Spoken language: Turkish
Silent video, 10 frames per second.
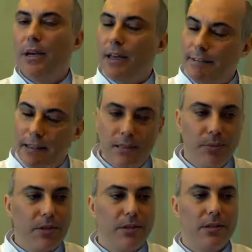Ha, evet
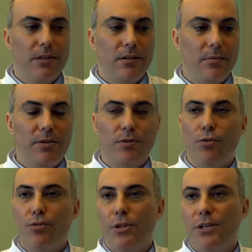tabii ki e, bir
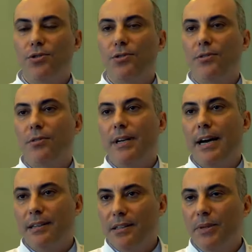yürüteç
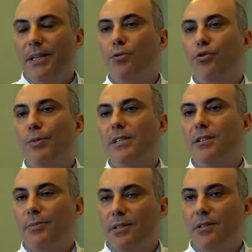yardımıyla
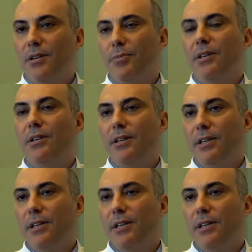yürümesini biz tabii ki